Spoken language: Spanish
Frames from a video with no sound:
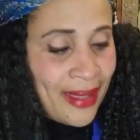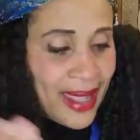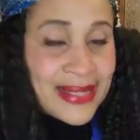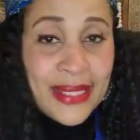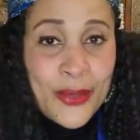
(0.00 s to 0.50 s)

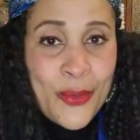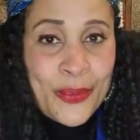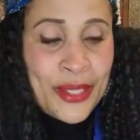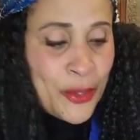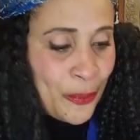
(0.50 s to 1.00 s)
hace
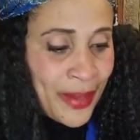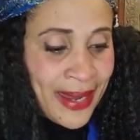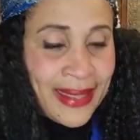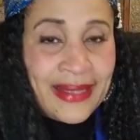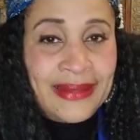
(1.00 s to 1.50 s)
conmigo
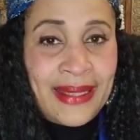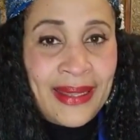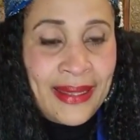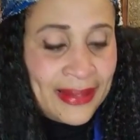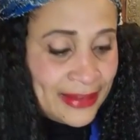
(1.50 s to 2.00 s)
para que
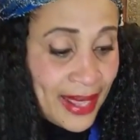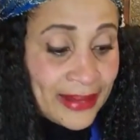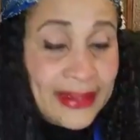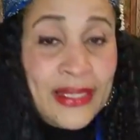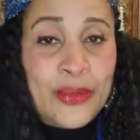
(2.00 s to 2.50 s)
esta, este
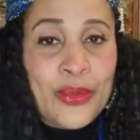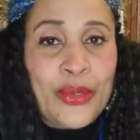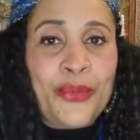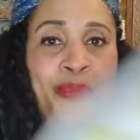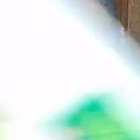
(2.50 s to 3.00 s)

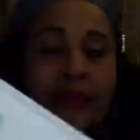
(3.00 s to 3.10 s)
artículo